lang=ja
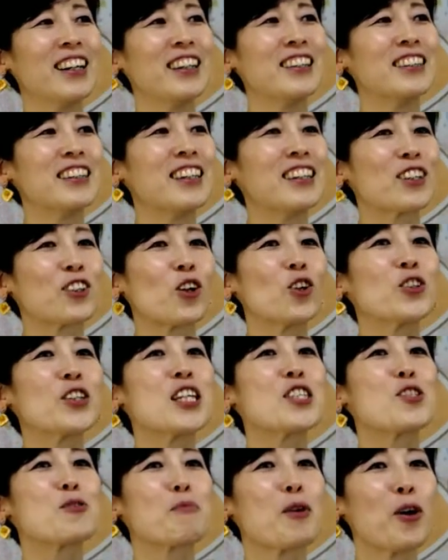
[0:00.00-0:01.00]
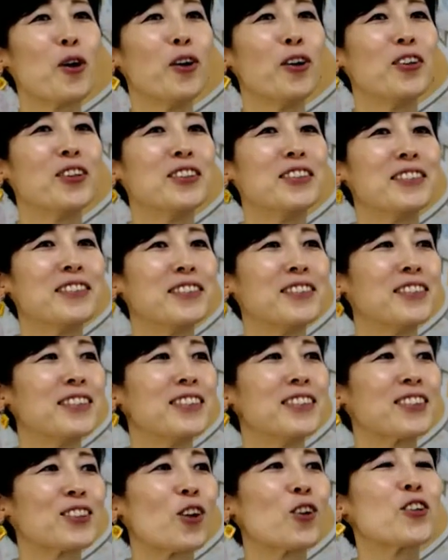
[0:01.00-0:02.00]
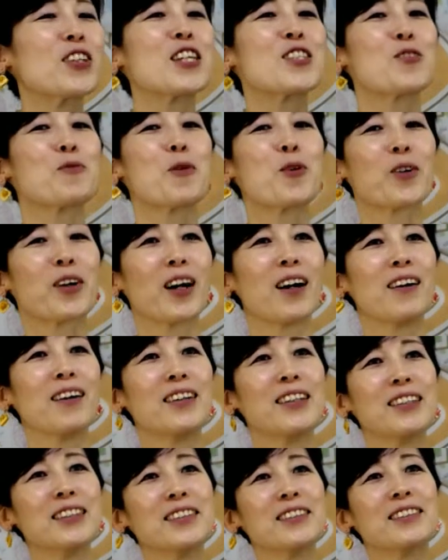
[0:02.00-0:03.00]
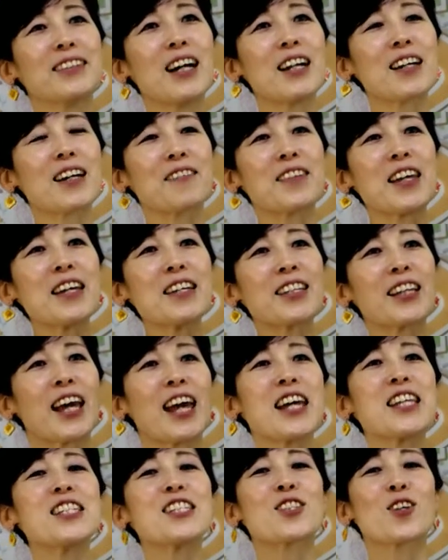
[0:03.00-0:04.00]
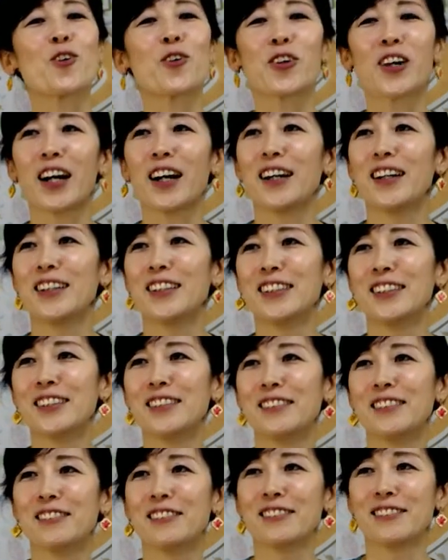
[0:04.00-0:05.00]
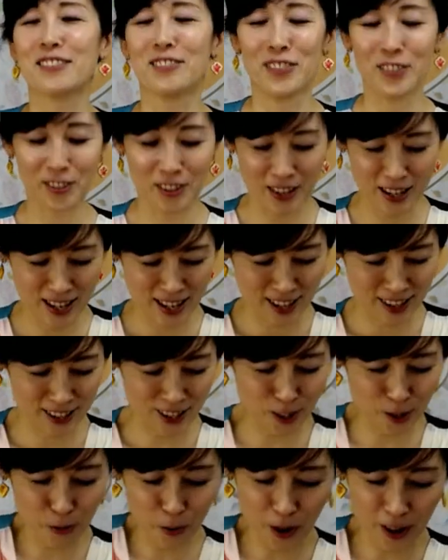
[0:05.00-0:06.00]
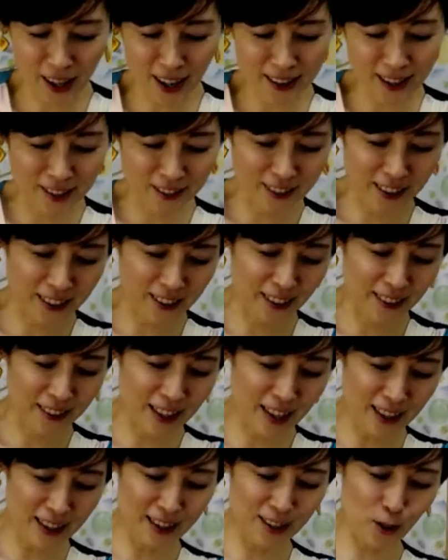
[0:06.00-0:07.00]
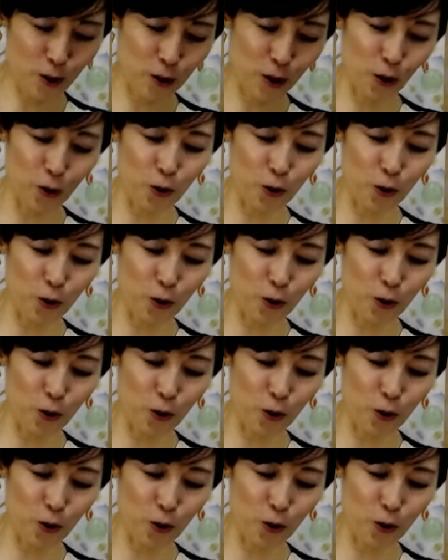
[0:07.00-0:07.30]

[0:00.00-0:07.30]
何、高熱病？高熱病か。誰か電気でエジソンか。私も分かんなくなって、なんていうこと、